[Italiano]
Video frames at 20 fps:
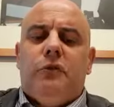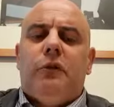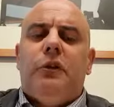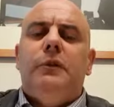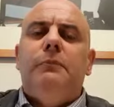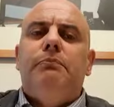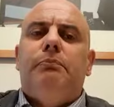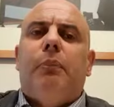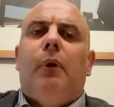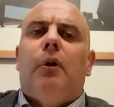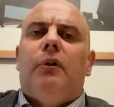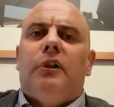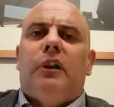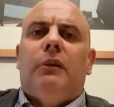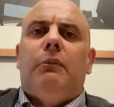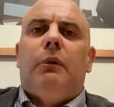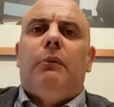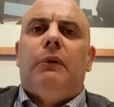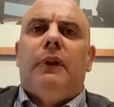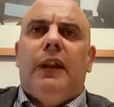di imporre
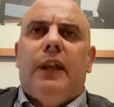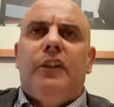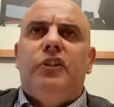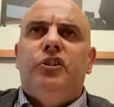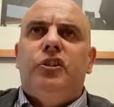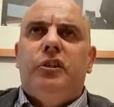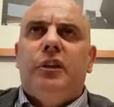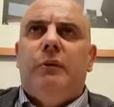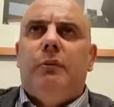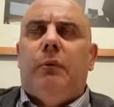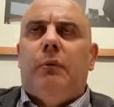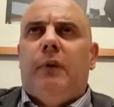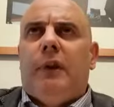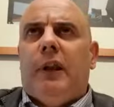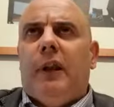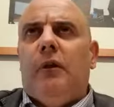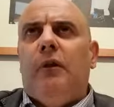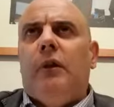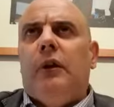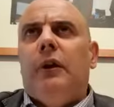le proprie leggi, le proprie
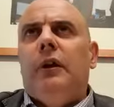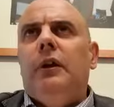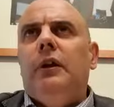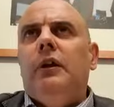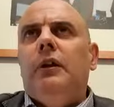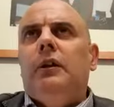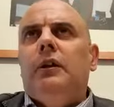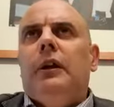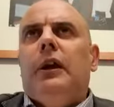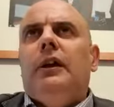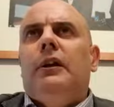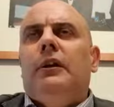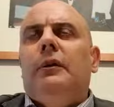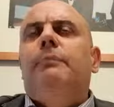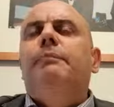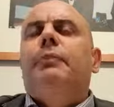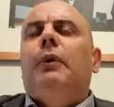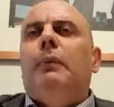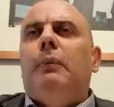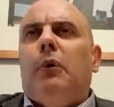regole e
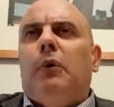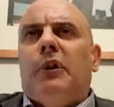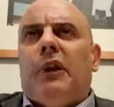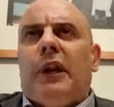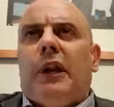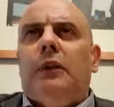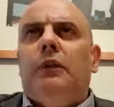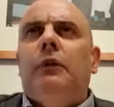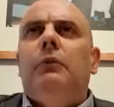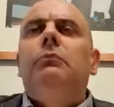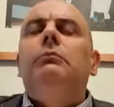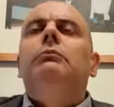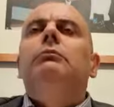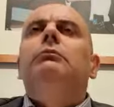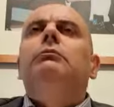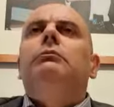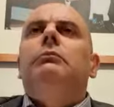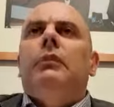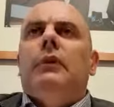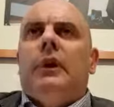il proprio credo.
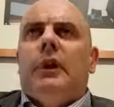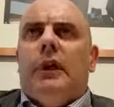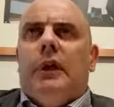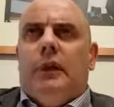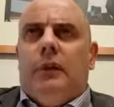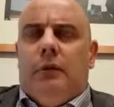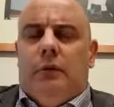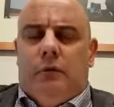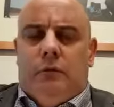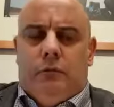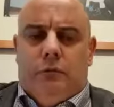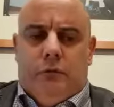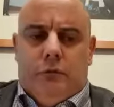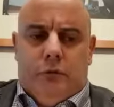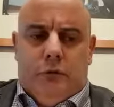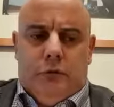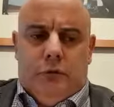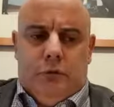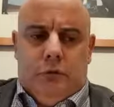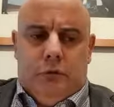È
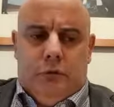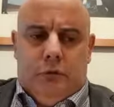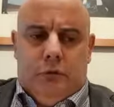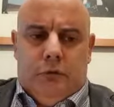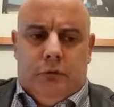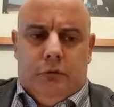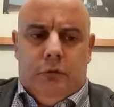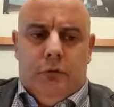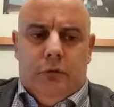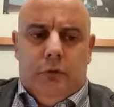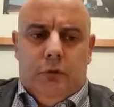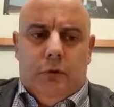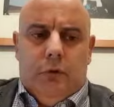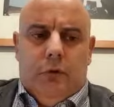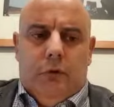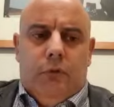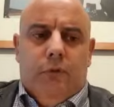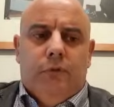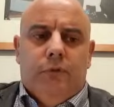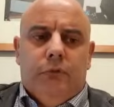un,
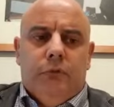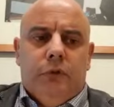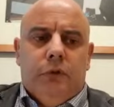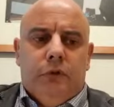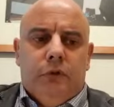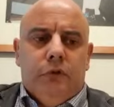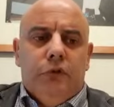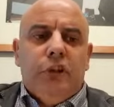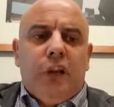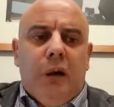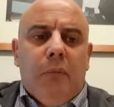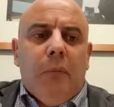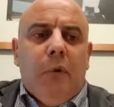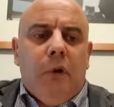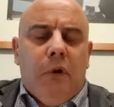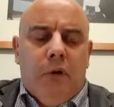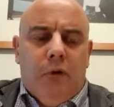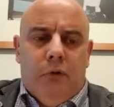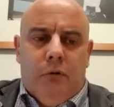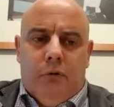un
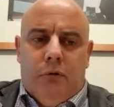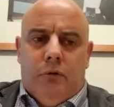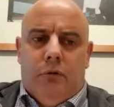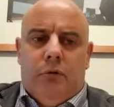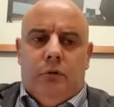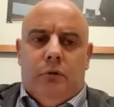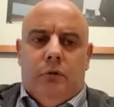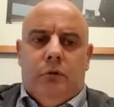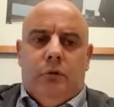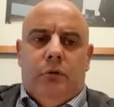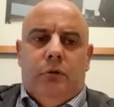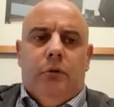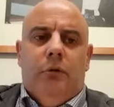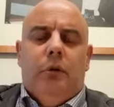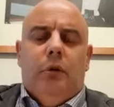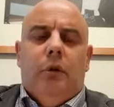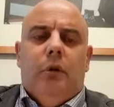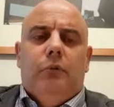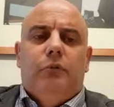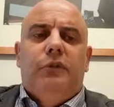diciamo, un
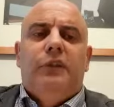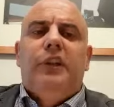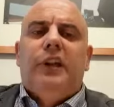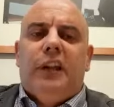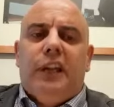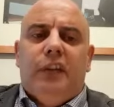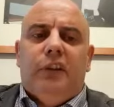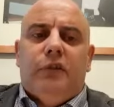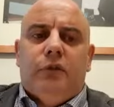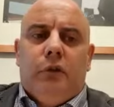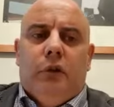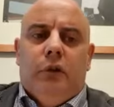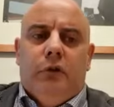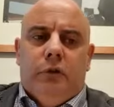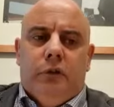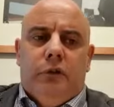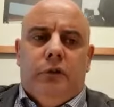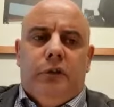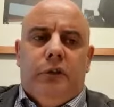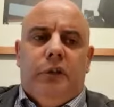
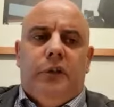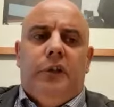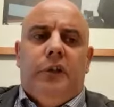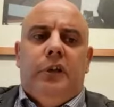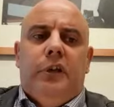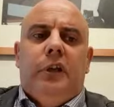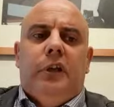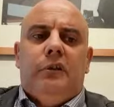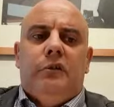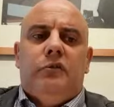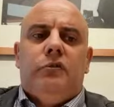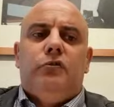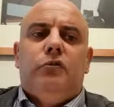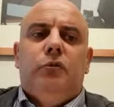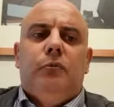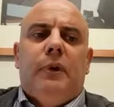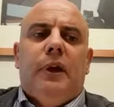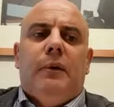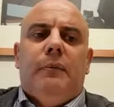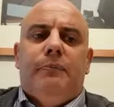diritto di chi
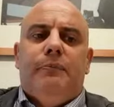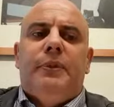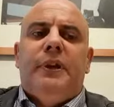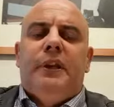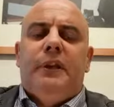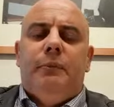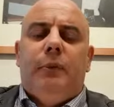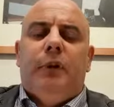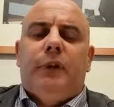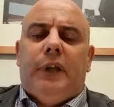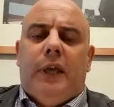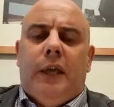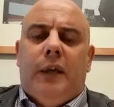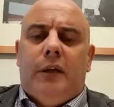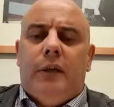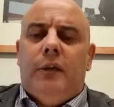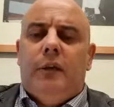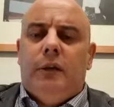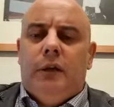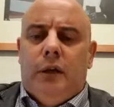assume pieni
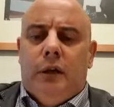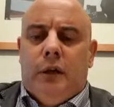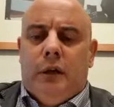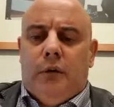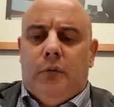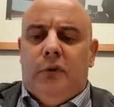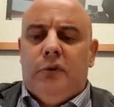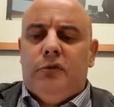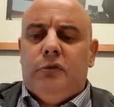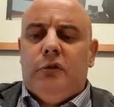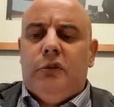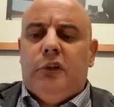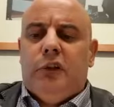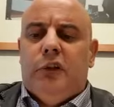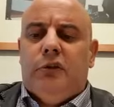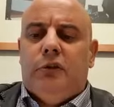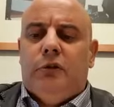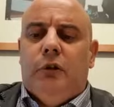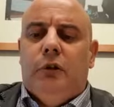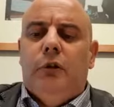poteri e questo
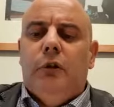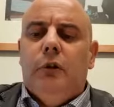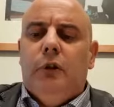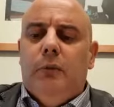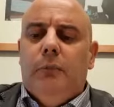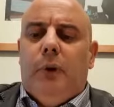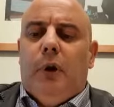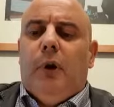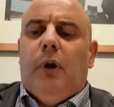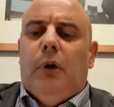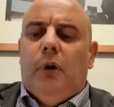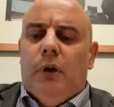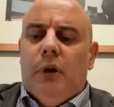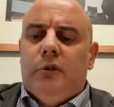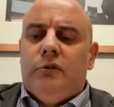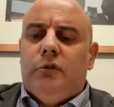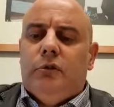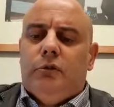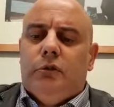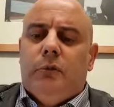diritto però
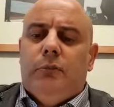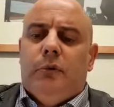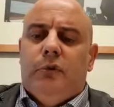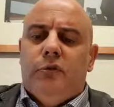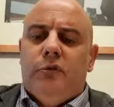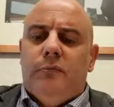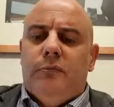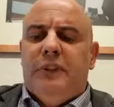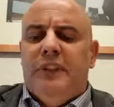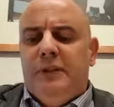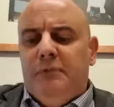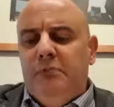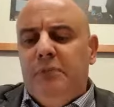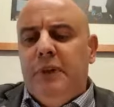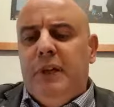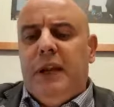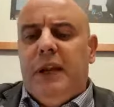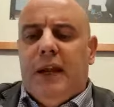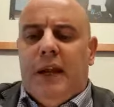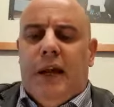è
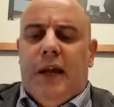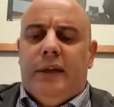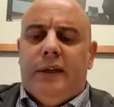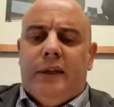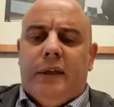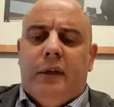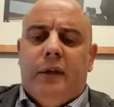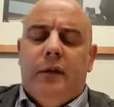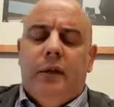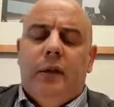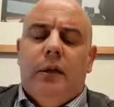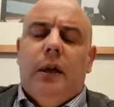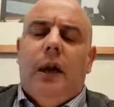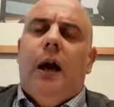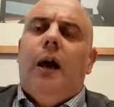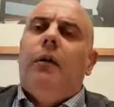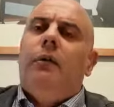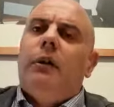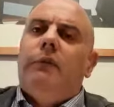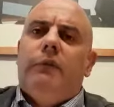sottoponibile anche
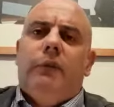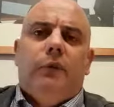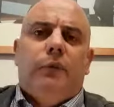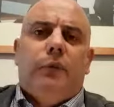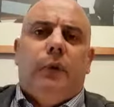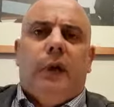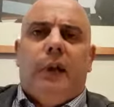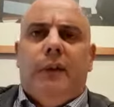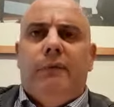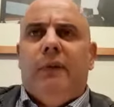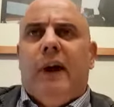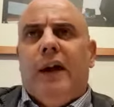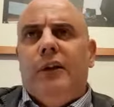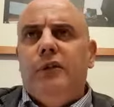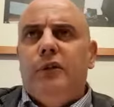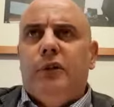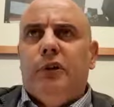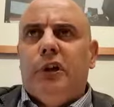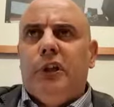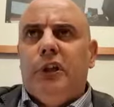a un eventuale
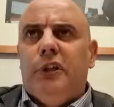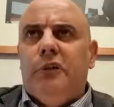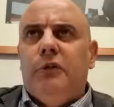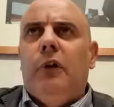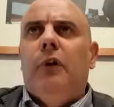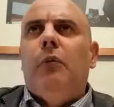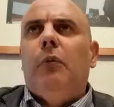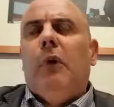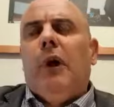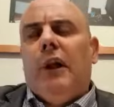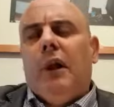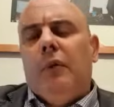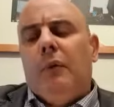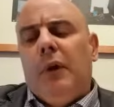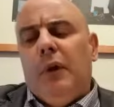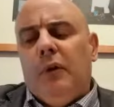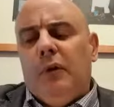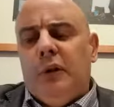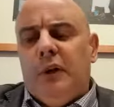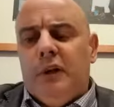vaglio critico, quale
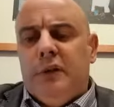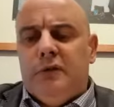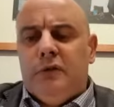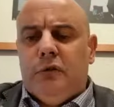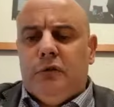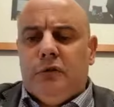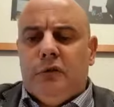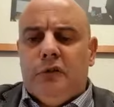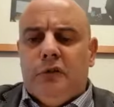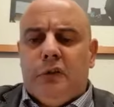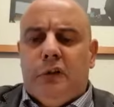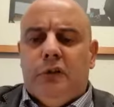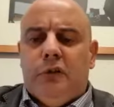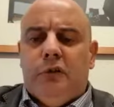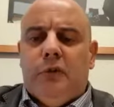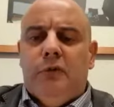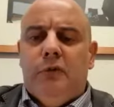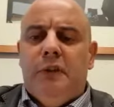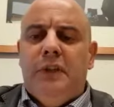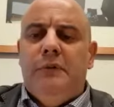quello che il
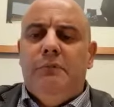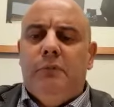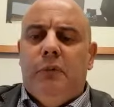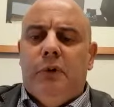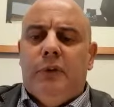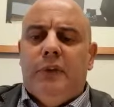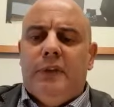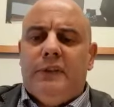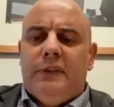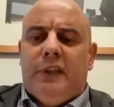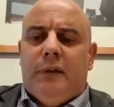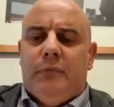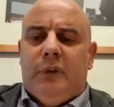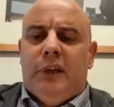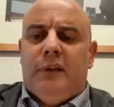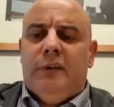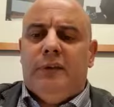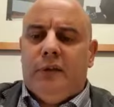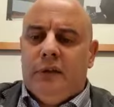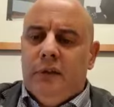sottoscritto
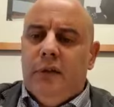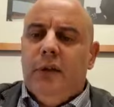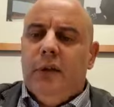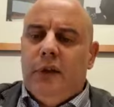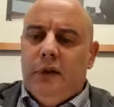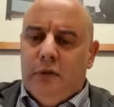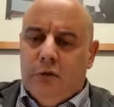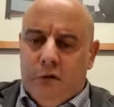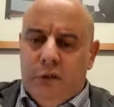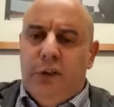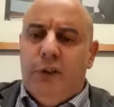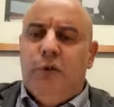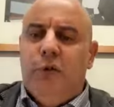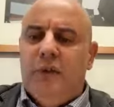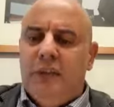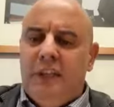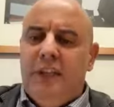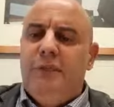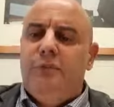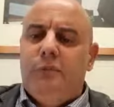immodestamente, e lo
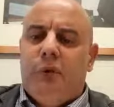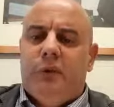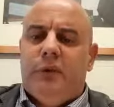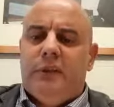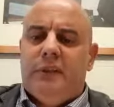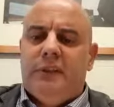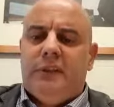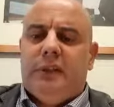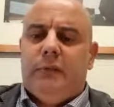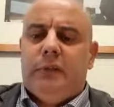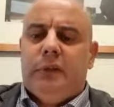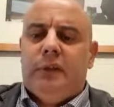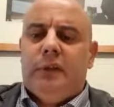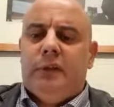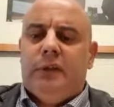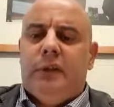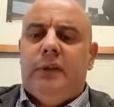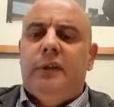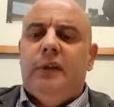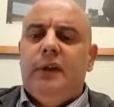dico
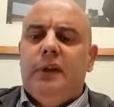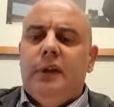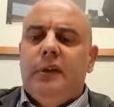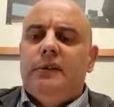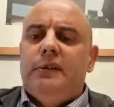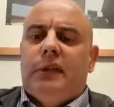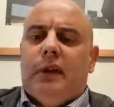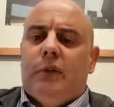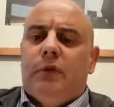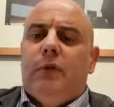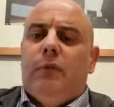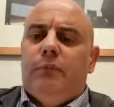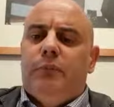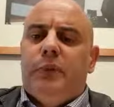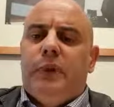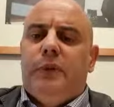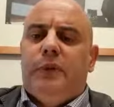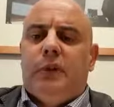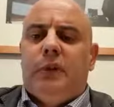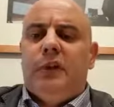immodestamente, sta
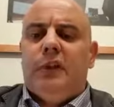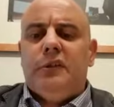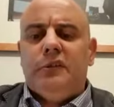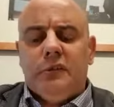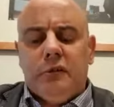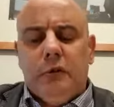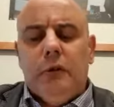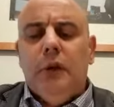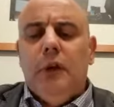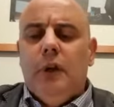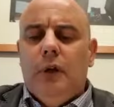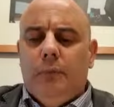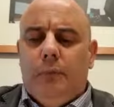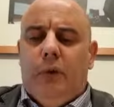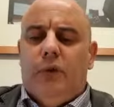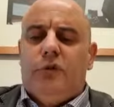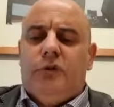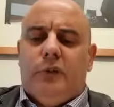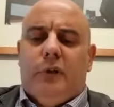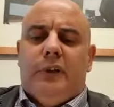compiendo adesso.
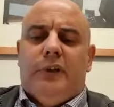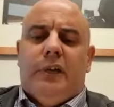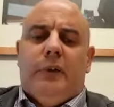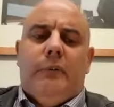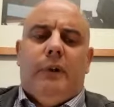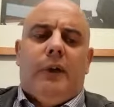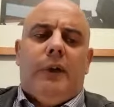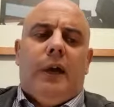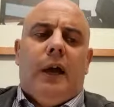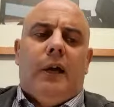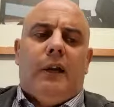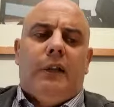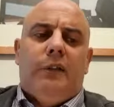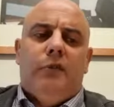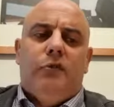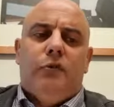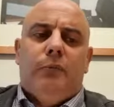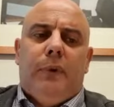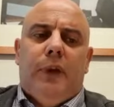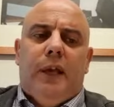Posso anche peccare
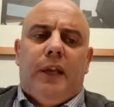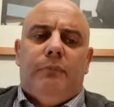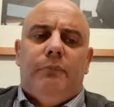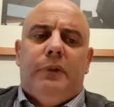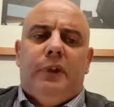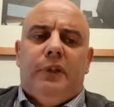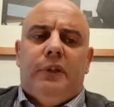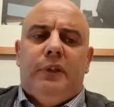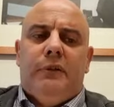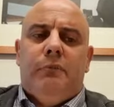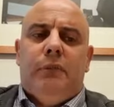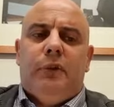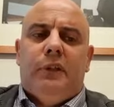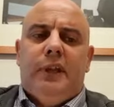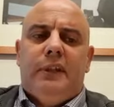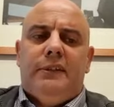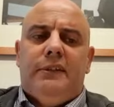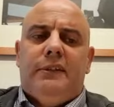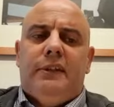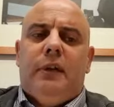di superbia e di
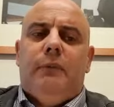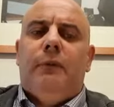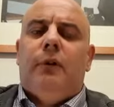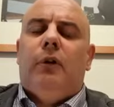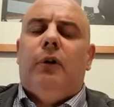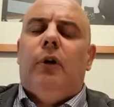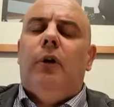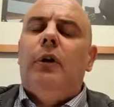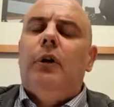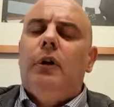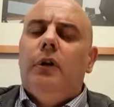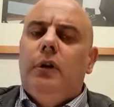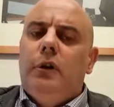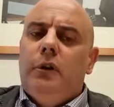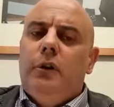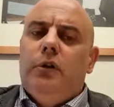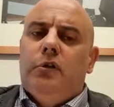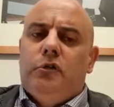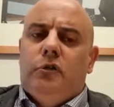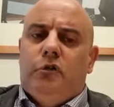immodestia, però
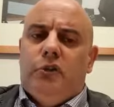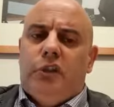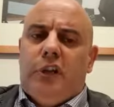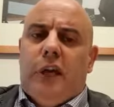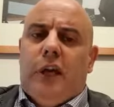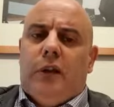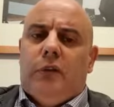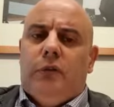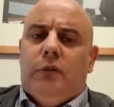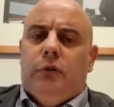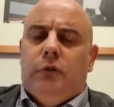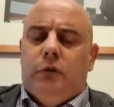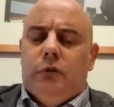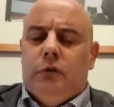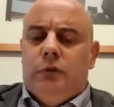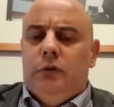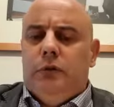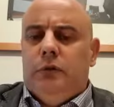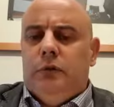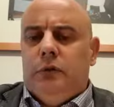io sono
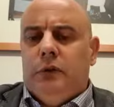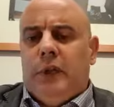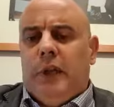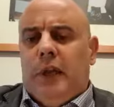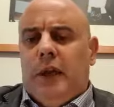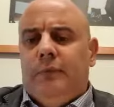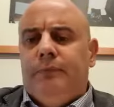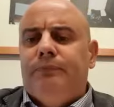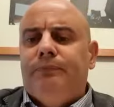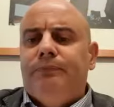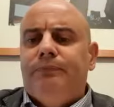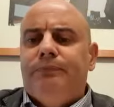certo eh, che